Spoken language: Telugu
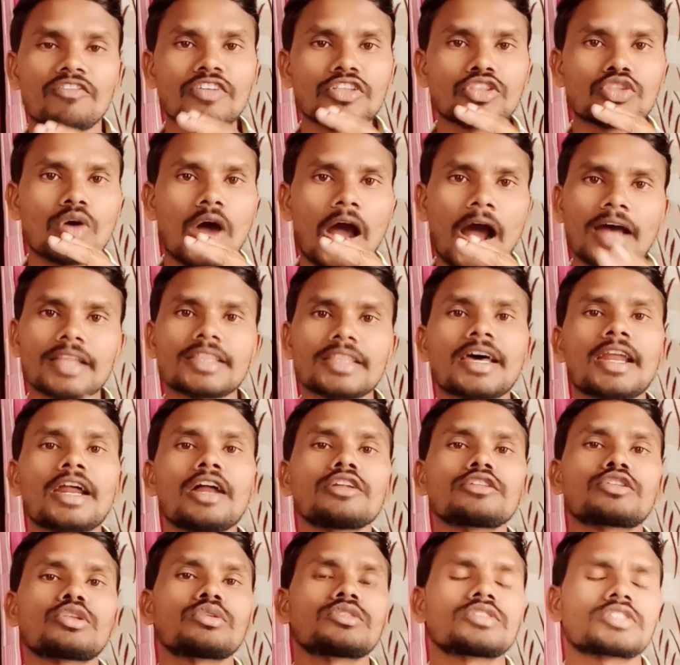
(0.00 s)
విత్
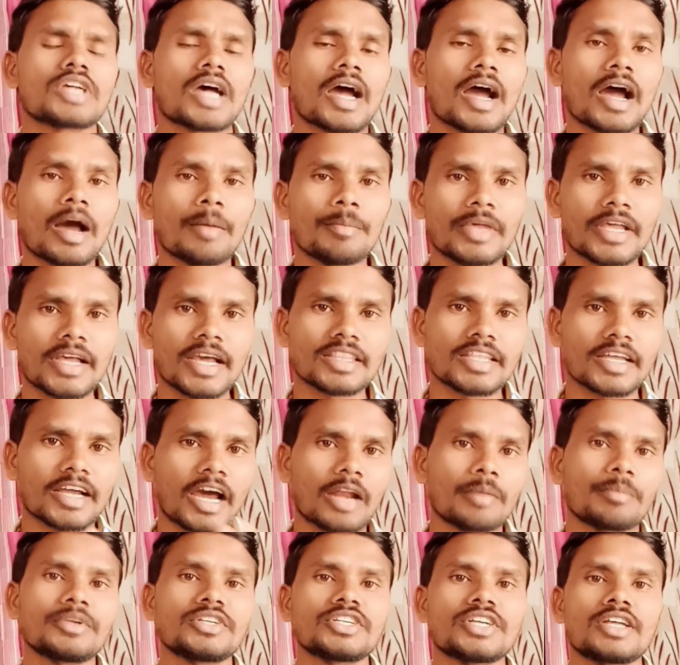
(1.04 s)
ఆధారాలతో సహా మీకైతే
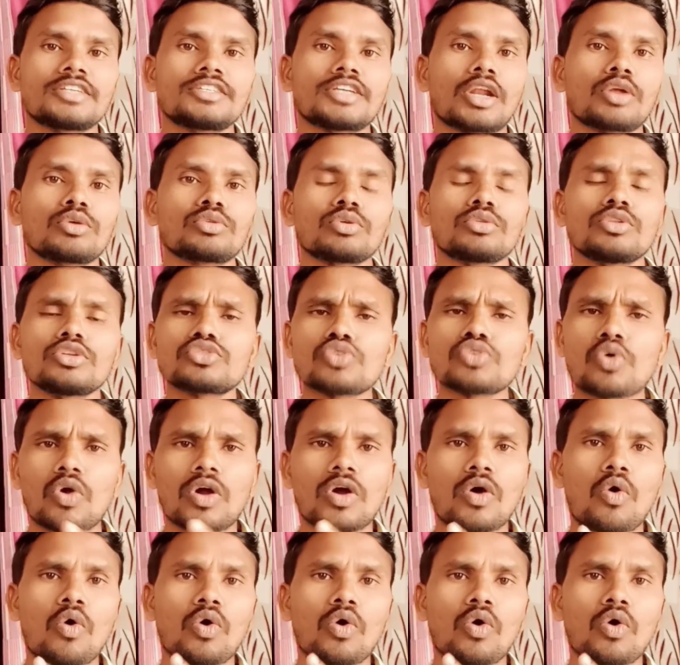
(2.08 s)
కనిపించడం జరుగుతుంది సో